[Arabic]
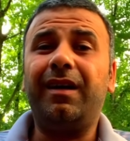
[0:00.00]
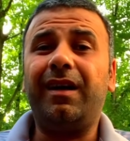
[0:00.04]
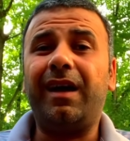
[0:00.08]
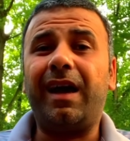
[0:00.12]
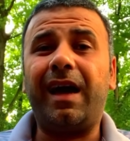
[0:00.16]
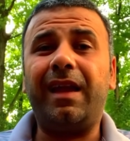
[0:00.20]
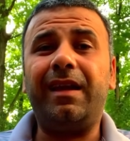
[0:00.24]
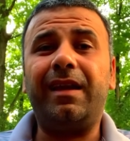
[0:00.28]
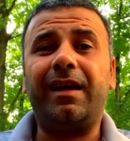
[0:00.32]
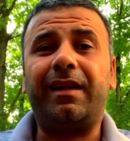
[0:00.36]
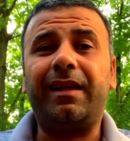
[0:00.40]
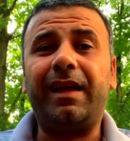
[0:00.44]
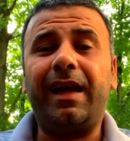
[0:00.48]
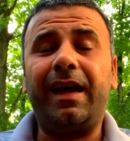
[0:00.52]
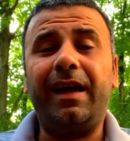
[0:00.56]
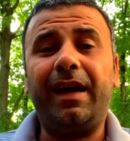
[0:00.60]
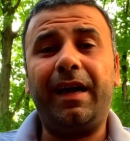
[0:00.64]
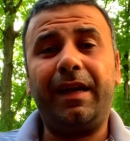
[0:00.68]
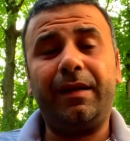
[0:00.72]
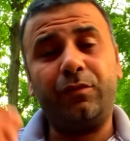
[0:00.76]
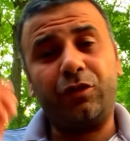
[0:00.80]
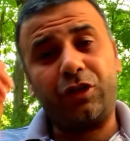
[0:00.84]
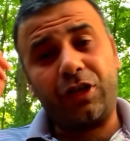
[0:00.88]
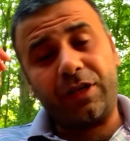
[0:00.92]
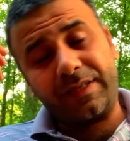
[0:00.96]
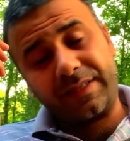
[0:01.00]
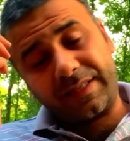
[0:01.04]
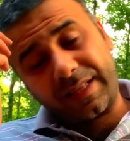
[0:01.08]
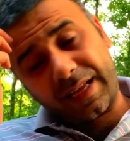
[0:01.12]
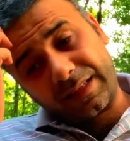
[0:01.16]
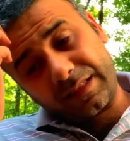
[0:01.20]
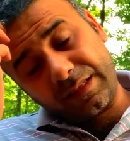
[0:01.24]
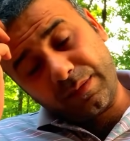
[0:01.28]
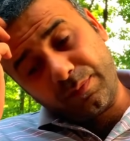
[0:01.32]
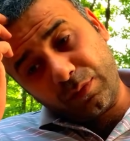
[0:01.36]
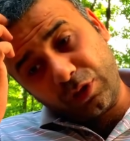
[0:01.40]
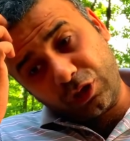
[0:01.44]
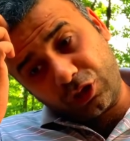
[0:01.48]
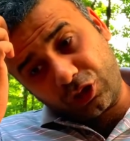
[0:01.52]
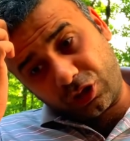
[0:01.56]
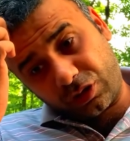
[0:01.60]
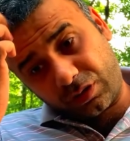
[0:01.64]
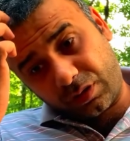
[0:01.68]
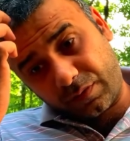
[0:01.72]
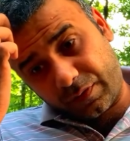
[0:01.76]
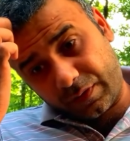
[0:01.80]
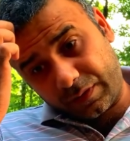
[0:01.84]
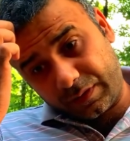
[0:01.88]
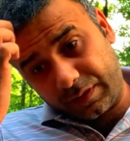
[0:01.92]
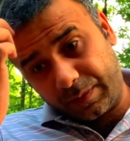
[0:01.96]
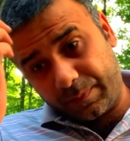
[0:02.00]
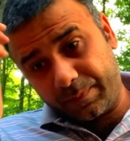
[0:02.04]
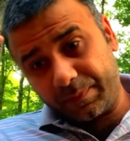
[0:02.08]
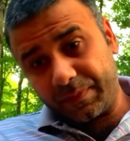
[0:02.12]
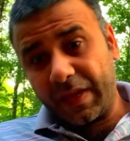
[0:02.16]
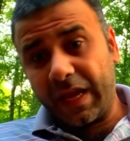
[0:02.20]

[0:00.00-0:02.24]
قال لك لا احنا مش هنستخدم الشطافات دي